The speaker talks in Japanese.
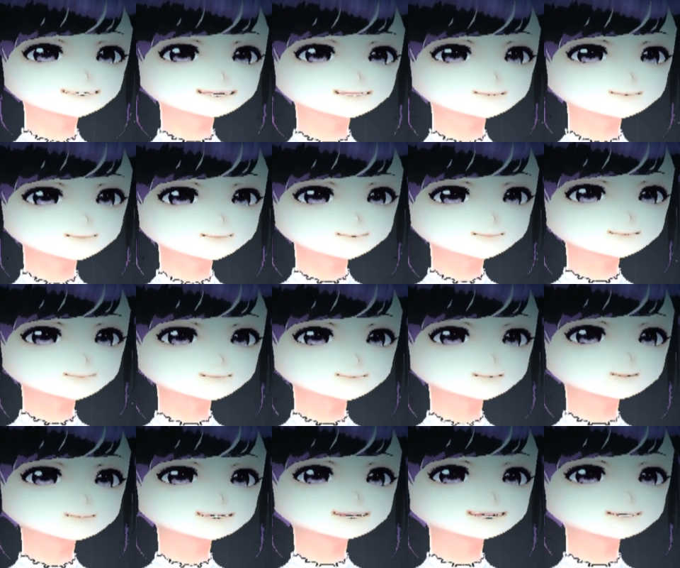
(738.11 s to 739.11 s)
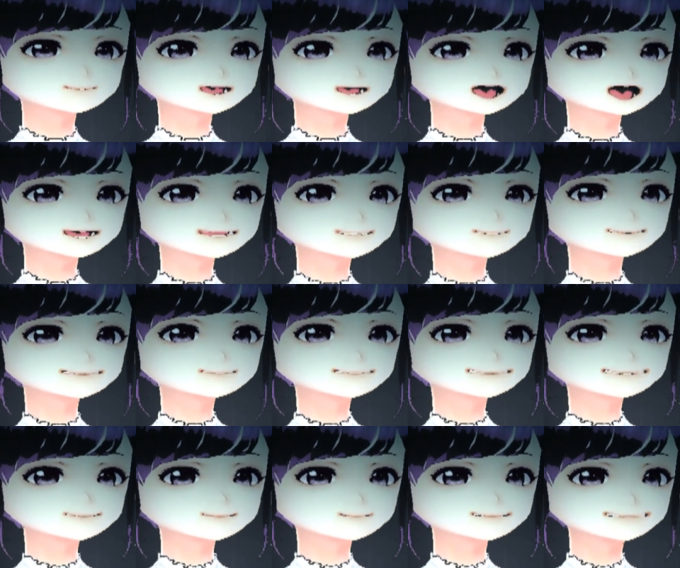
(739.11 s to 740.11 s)
だけ長生
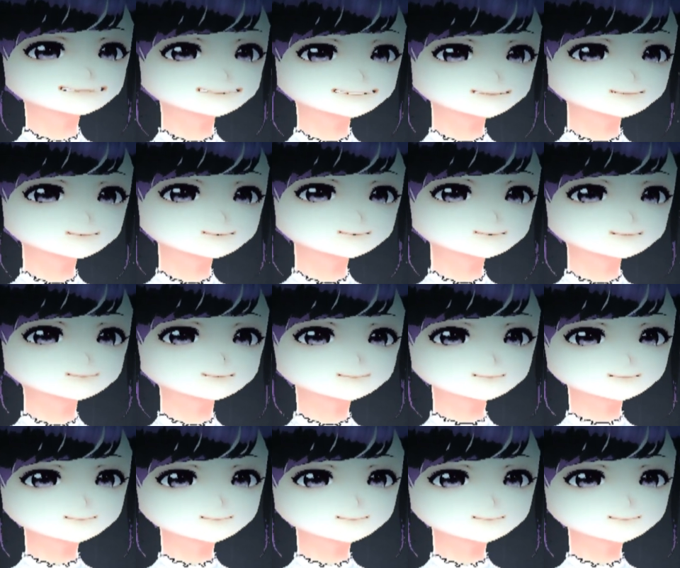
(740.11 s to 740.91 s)
きできる